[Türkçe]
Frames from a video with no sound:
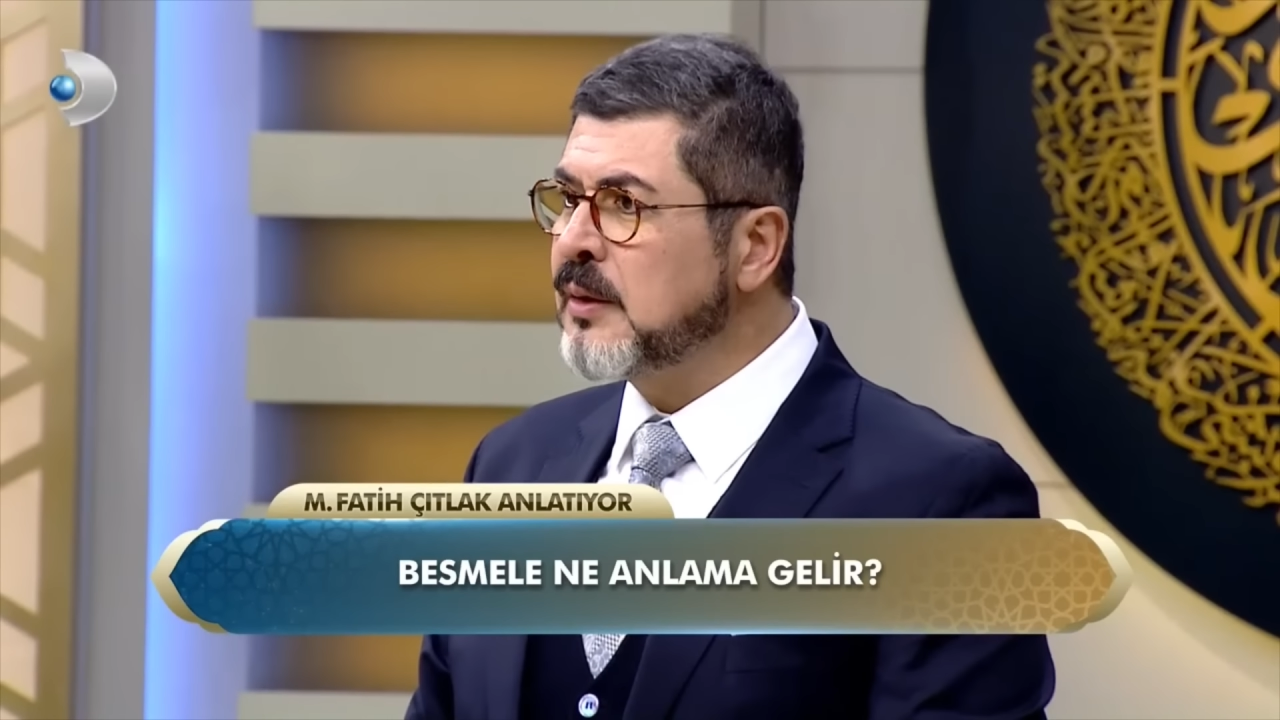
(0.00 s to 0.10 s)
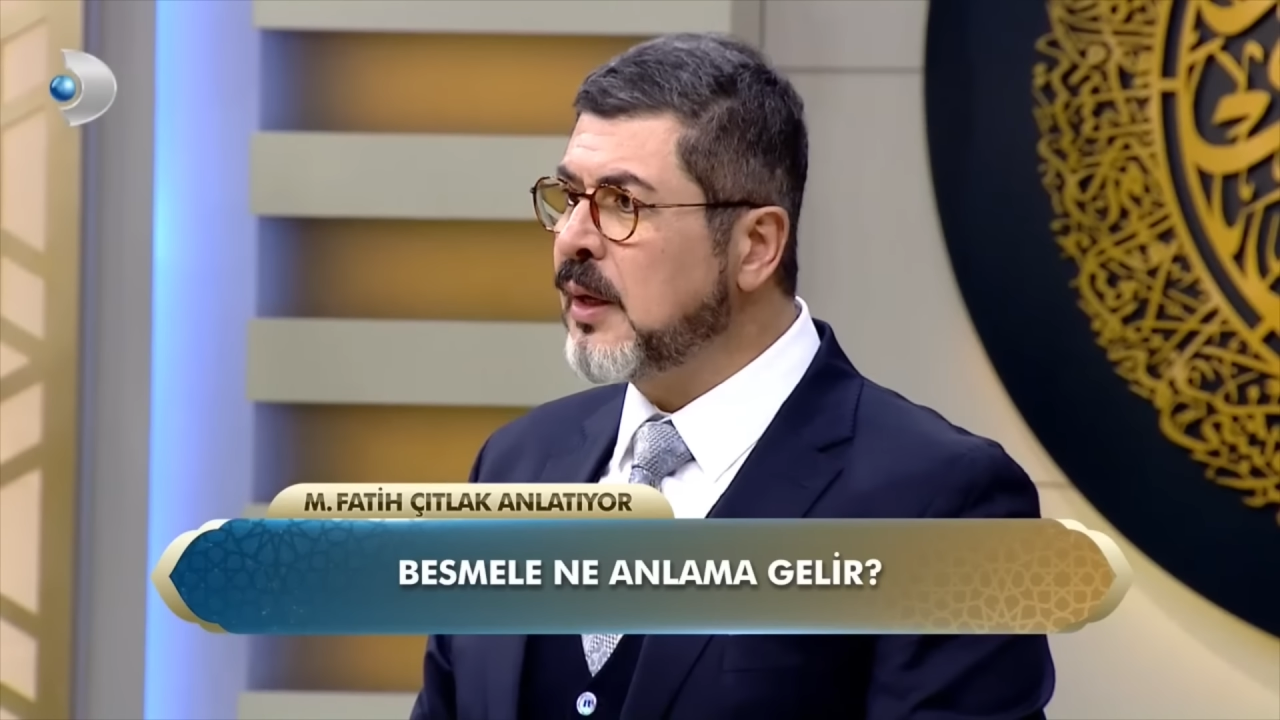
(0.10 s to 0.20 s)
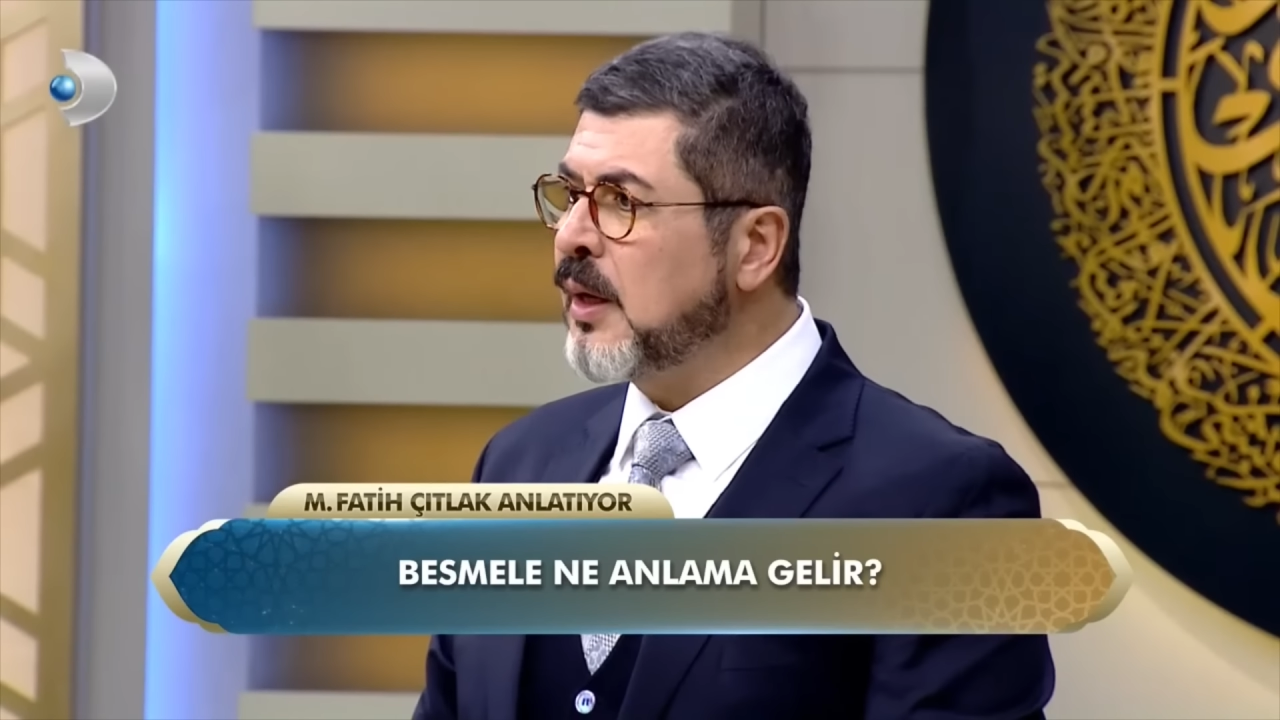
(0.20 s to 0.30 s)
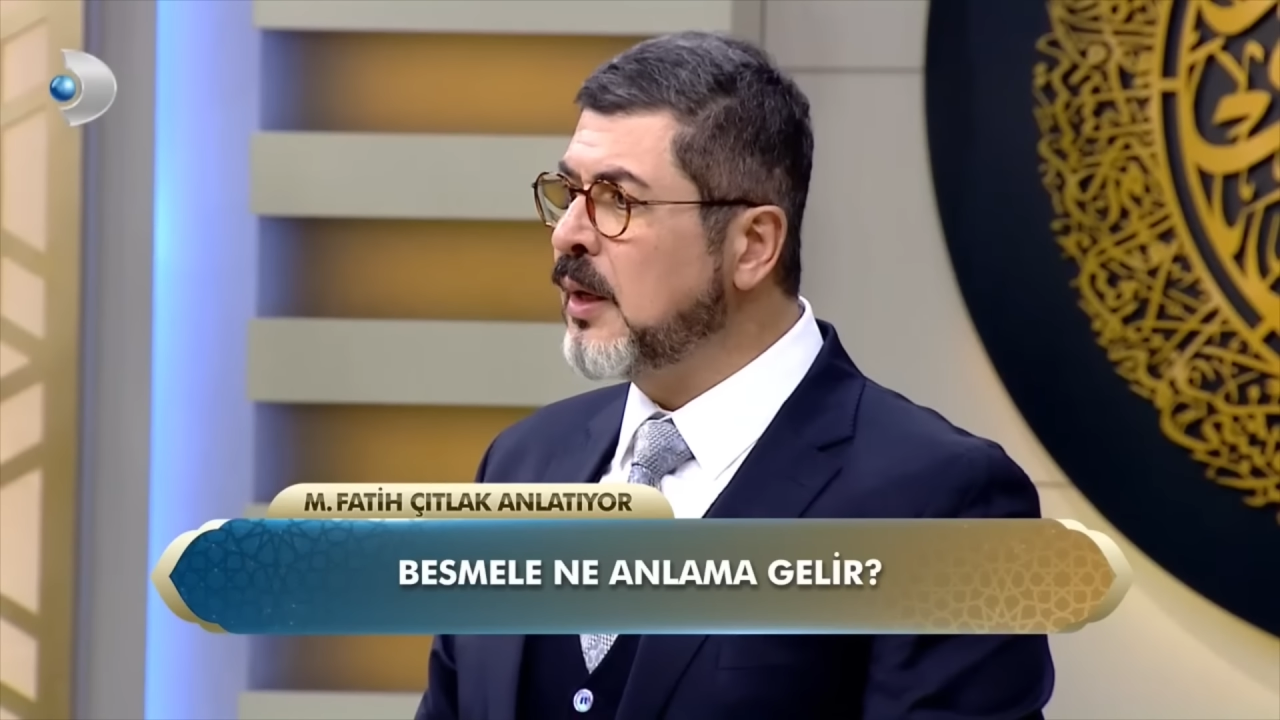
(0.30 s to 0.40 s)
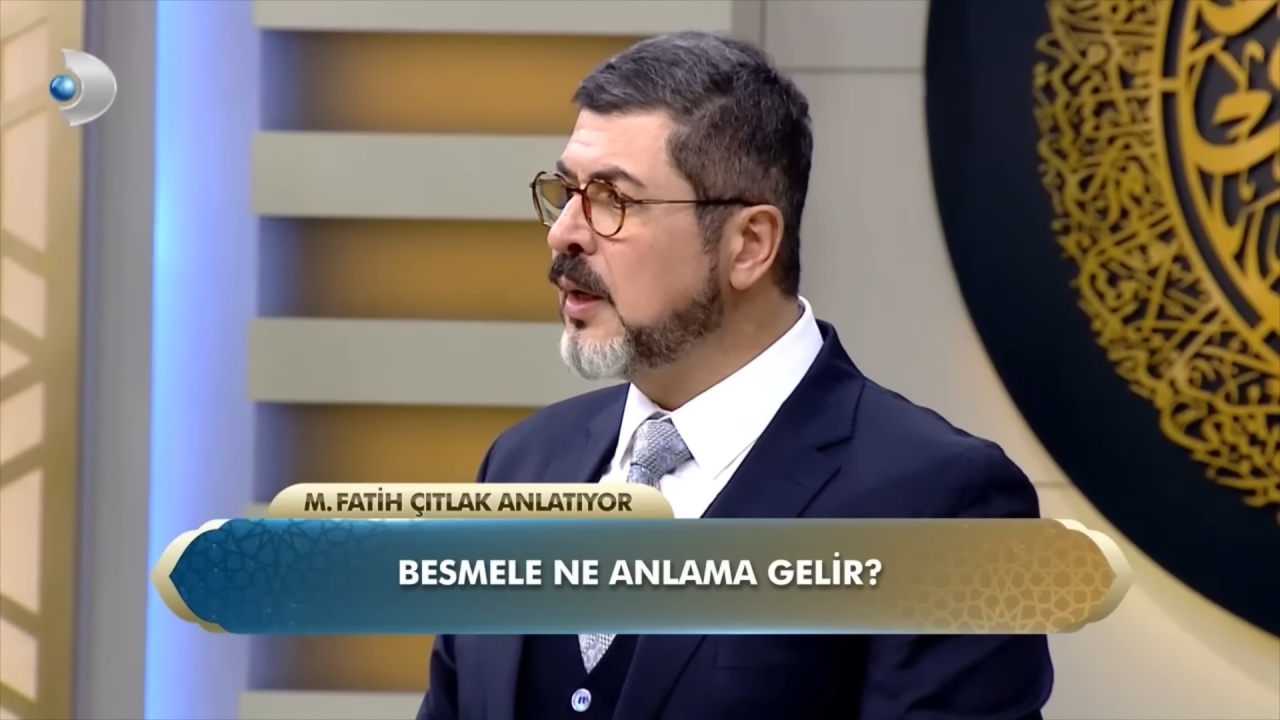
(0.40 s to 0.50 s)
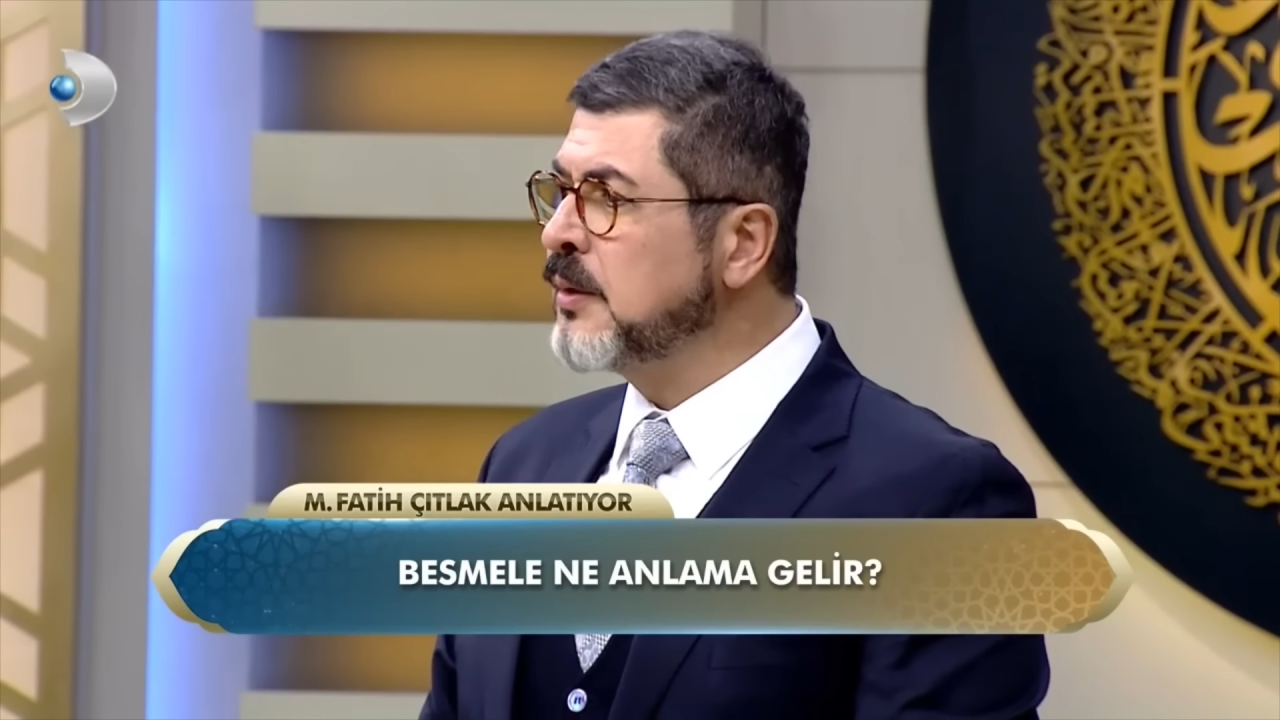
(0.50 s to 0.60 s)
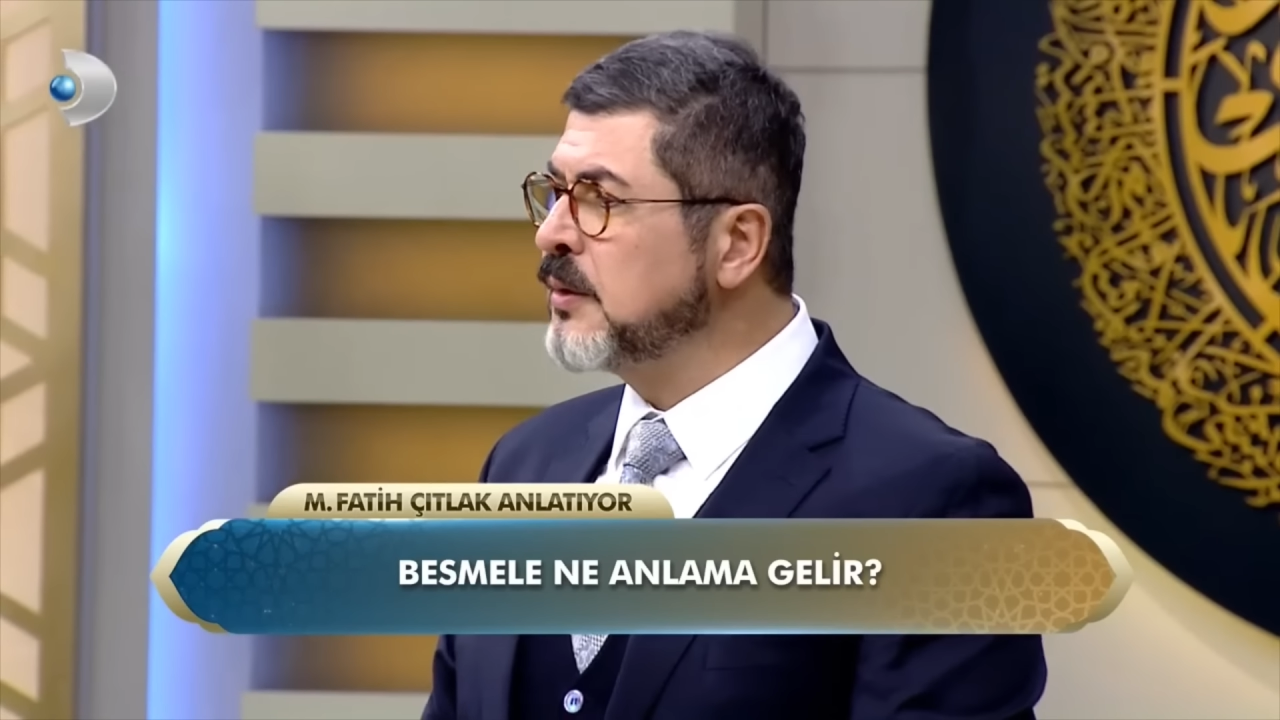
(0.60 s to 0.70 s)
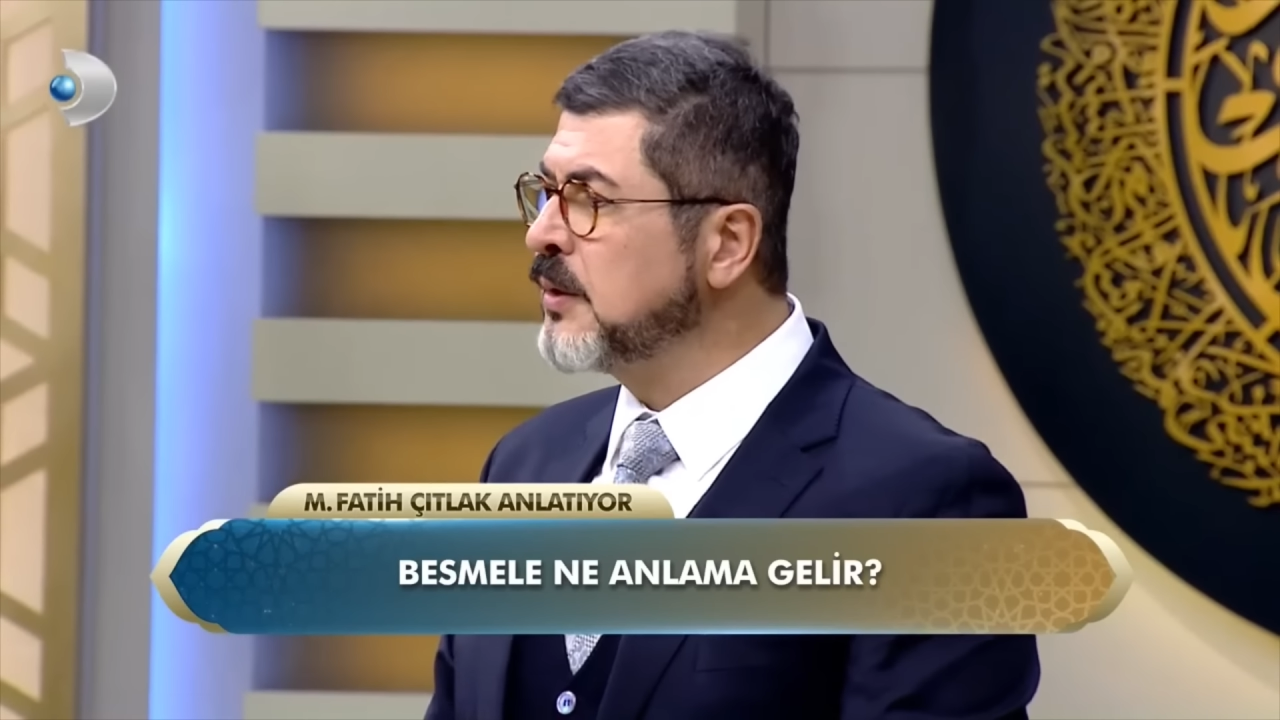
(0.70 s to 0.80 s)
Teala'nın